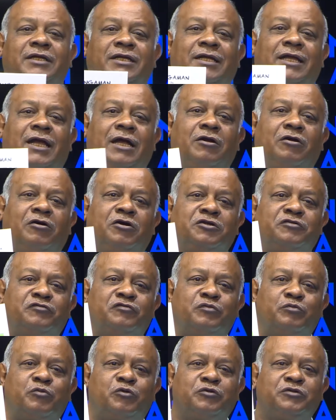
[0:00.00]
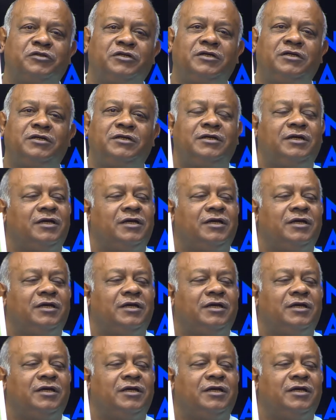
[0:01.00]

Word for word: Alors je vous montre.